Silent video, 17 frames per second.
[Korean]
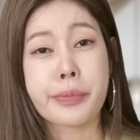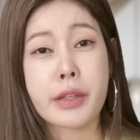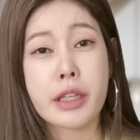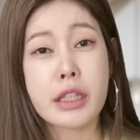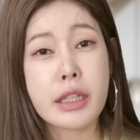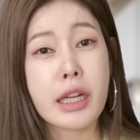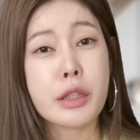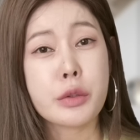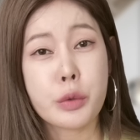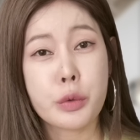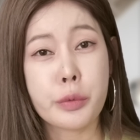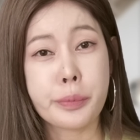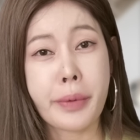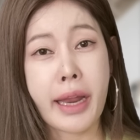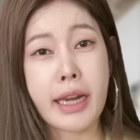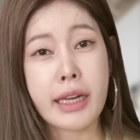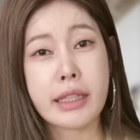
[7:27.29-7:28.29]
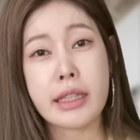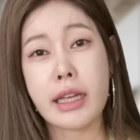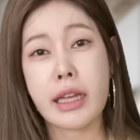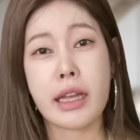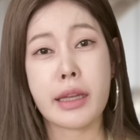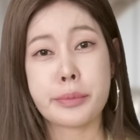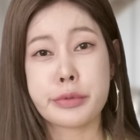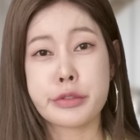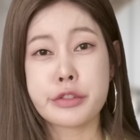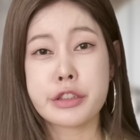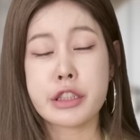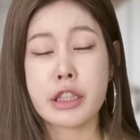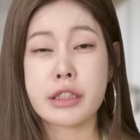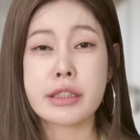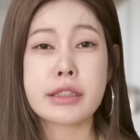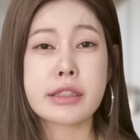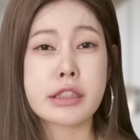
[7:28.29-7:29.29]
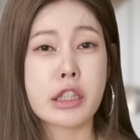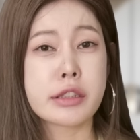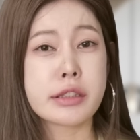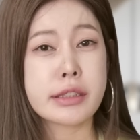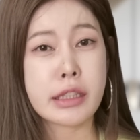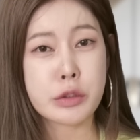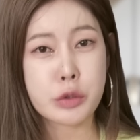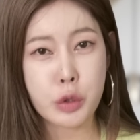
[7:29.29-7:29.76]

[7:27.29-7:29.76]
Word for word: 그래도 벨기에의 분전은 전쟁